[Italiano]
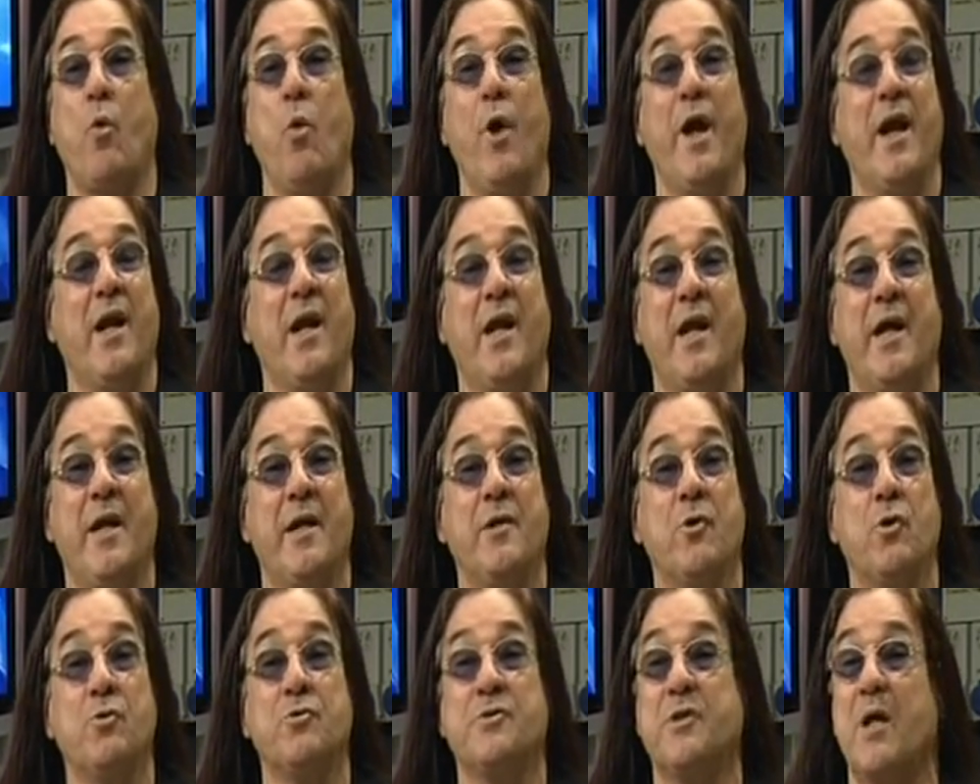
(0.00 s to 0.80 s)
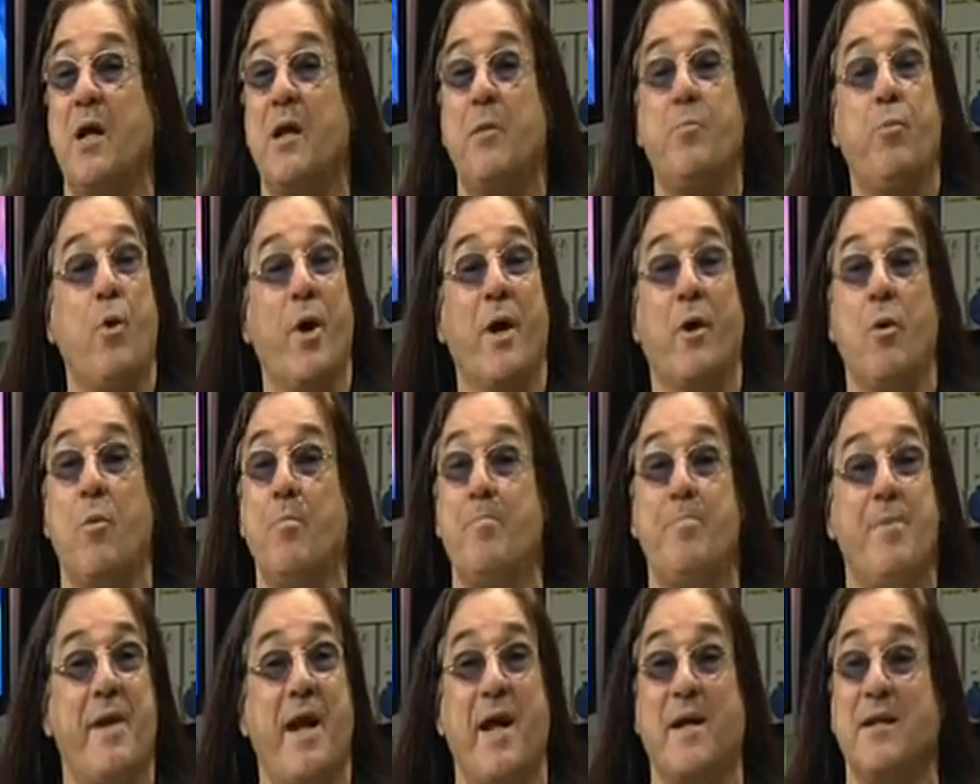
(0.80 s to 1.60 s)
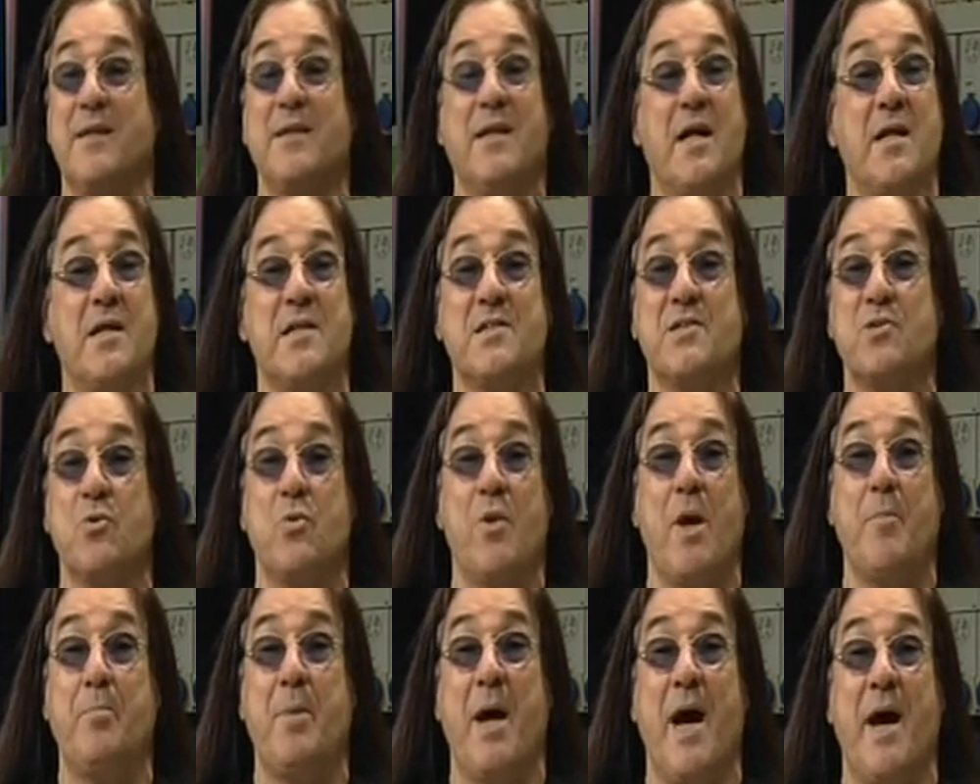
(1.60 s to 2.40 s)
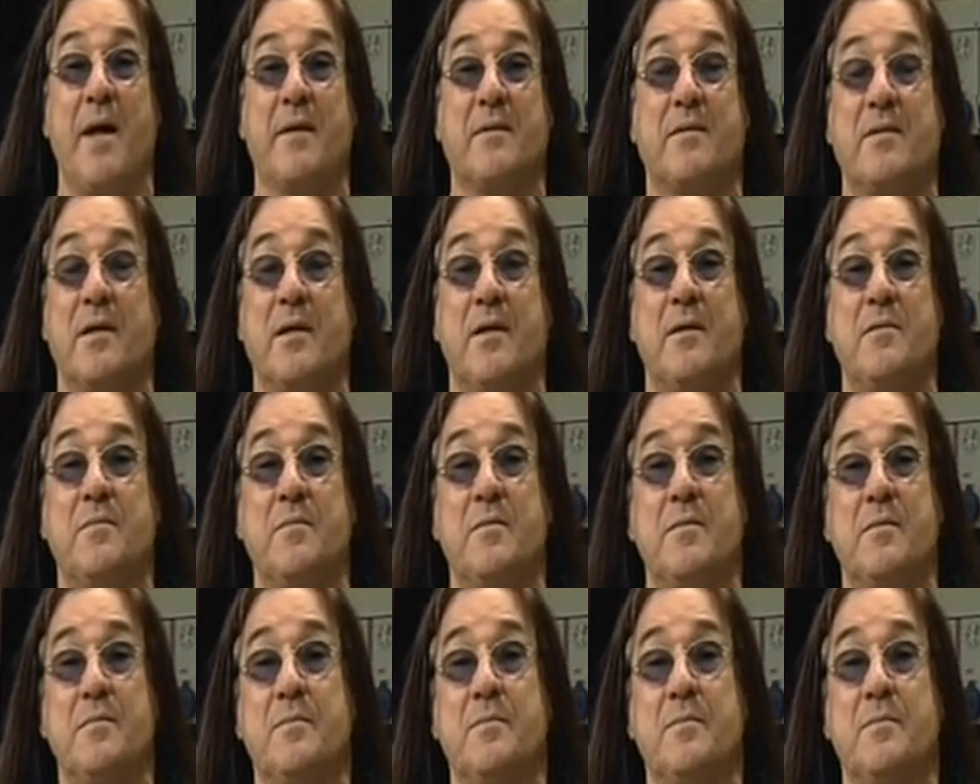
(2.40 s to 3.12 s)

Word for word: quelle non te le puoi comprare da nessuna parte.